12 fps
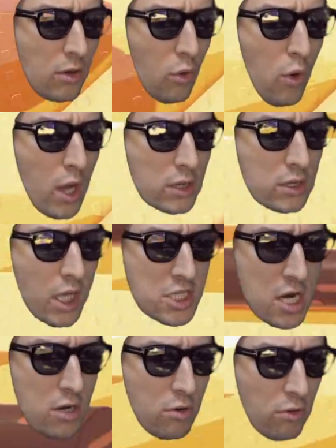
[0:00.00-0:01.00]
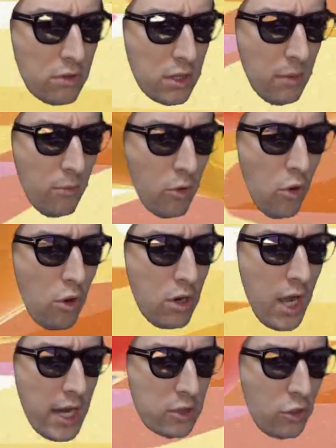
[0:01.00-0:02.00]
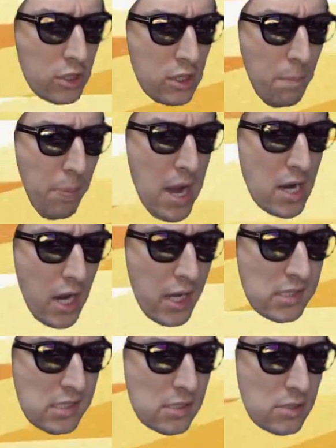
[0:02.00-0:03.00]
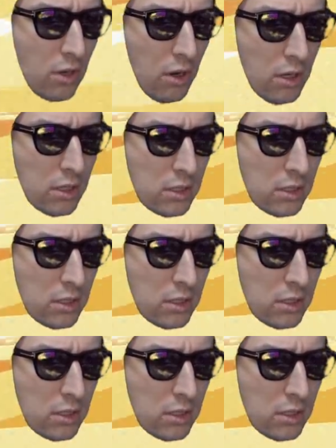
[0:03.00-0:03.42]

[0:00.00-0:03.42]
終わったじゃんこんなんもこっからどうやって挽回すんの